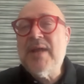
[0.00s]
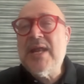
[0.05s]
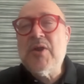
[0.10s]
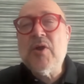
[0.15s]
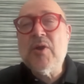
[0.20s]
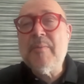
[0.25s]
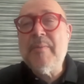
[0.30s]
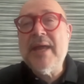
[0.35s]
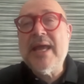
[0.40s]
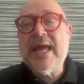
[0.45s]
Es
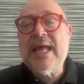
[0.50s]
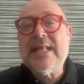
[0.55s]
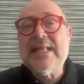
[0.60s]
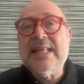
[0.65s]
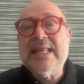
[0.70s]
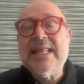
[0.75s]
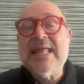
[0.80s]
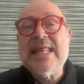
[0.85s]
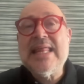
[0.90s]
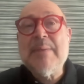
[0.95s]
una enorme
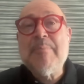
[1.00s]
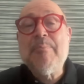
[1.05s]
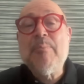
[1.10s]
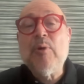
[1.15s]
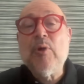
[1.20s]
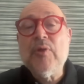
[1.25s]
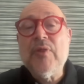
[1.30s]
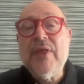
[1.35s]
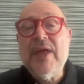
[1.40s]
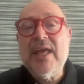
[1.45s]
cantidad
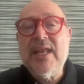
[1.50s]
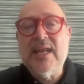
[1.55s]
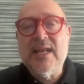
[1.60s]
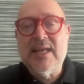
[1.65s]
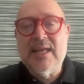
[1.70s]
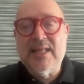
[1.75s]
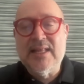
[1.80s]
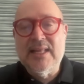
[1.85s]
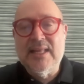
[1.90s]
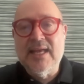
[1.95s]
de
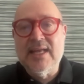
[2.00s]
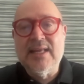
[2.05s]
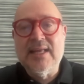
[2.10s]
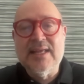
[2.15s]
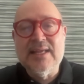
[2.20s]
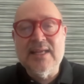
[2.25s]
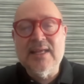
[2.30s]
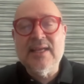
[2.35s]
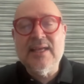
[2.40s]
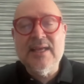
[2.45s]
poder el que
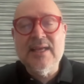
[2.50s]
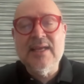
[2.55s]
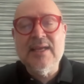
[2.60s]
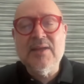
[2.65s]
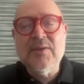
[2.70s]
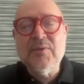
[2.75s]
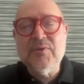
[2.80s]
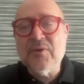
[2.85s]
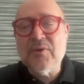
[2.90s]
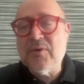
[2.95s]
tiene. E,
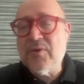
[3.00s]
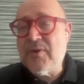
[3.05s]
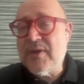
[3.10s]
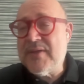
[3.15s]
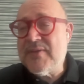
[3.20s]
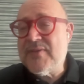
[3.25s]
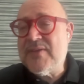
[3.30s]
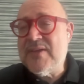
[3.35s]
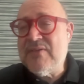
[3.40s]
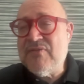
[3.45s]
e incluso
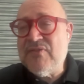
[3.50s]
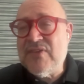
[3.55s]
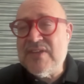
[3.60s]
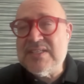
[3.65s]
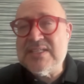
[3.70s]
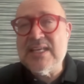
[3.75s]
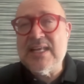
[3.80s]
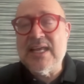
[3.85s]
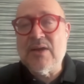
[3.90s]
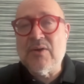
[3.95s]
creo que es
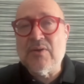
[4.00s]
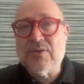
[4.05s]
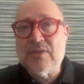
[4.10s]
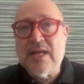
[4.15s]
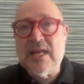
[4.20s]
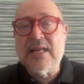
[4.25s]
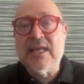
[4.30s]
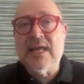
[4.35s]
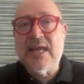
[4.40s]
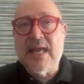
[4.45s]
difícil
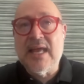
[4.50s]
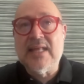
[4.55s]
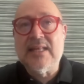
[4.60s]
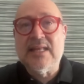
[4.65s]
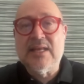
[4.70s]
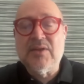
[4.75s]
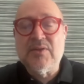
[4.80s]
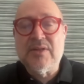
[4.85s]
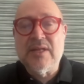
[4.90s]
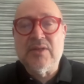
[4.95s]
encontrar a alguien que
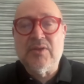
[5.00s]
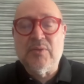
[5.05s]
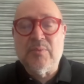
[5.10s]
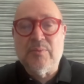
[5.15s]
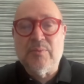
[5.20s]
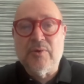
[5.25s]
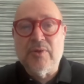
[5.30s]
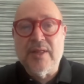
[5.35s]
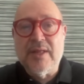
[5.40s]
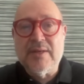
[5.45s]
haya tenido
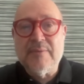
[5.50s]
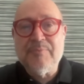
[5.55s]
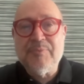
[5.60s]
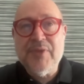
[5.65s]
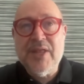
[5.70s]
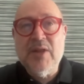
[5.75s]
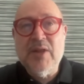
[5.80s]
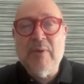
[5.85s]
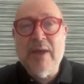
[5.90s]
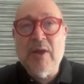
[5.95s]
tanto poder.
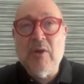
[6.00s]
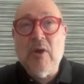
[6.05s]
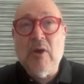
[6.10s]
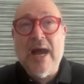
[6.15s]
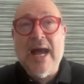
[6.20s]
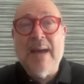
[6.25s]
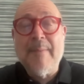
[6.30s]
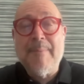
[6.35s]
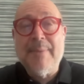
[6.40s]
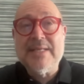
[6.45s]
Y
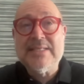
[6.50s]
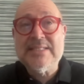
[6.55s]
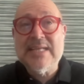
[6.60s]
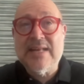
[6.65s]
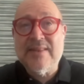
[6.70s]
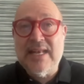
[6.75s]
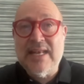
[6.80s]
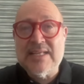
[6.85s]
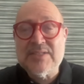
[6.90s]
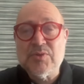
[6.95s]
luego, a
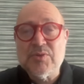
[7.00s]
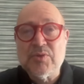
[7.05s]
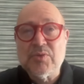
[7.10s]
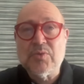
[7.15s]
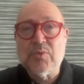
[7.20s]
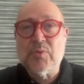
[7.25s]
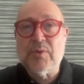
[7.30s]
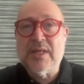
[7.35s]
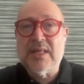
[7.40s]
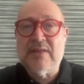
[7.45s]
pesar de las
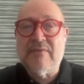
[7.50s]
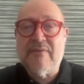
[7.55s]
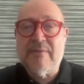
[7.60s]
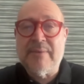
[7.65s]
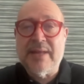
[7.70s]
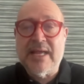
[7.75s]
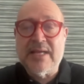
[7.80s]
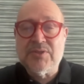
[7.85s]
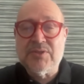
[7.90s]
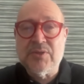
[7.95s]
torturas,
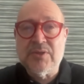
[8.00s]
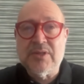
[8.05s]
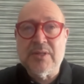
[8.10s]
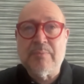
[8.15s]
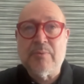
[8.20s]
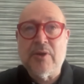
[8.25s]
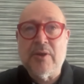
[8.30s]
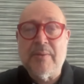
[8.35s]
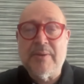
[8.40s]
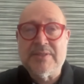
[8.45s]
la
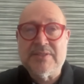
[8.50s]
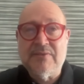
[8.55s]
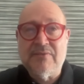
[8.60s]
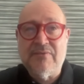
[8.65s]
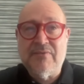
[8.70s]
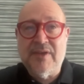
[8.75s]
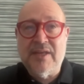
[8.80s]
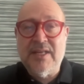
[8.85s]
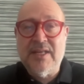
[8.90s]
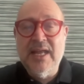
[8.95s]
fabricación de
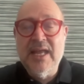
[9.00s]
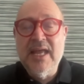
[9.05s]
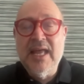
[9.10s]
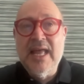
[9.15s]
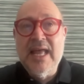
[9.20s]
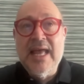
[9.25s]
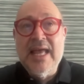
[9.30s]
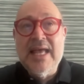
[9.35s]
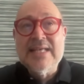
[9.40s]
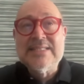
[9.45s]
pruebas, en fin,
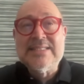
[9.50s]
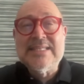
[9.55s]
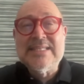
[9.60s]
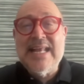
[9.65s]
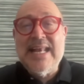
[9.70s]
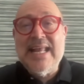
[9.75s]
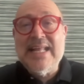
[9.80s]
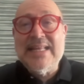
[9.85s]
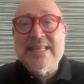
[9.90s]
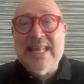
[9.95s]

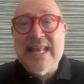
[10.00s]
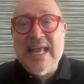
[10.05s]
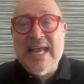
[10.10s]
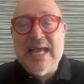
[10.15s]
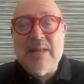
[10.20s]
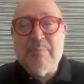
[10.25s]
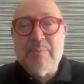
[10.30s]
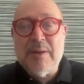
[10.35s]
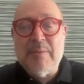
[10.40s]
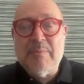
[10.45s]
se le
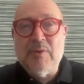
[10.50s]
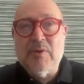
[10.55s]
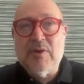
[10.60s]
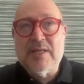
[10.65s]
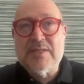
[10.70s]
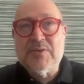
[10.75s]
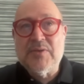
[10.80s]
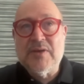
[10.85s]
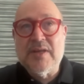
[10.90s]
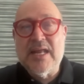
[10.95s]
entrega el
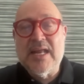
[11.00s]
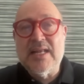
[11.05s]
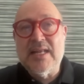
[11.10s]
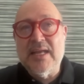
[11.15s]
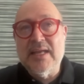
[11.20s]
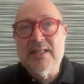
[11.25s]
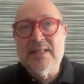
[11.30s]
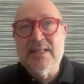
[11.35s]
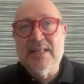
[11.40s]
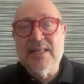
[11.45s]
Premio
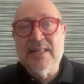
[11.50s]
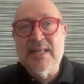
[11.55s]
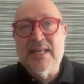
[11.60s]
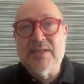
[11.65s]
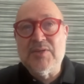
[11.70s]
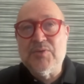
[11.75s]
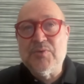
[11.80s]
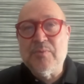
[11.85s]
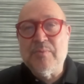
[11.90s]
Nacional de